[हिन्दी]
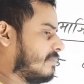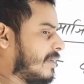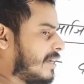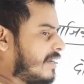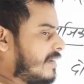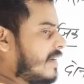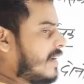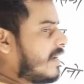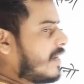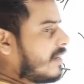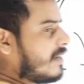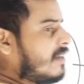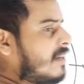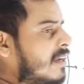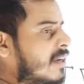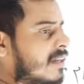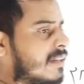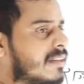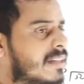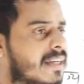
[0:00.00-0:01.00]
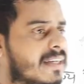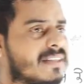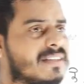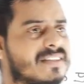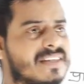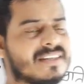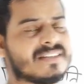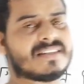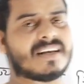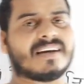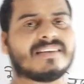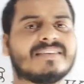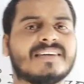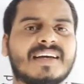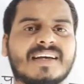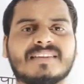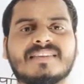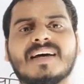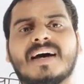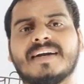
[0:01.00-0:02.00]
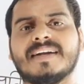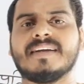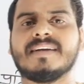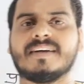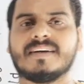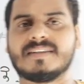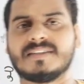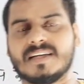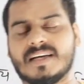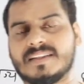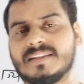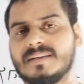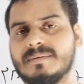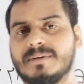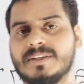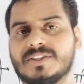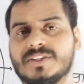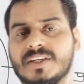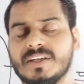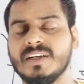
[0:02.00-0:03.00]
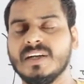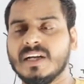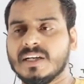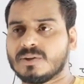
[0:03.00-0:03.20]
में ही रहकर देश के साथ गद्दारी कर जाते बच्चे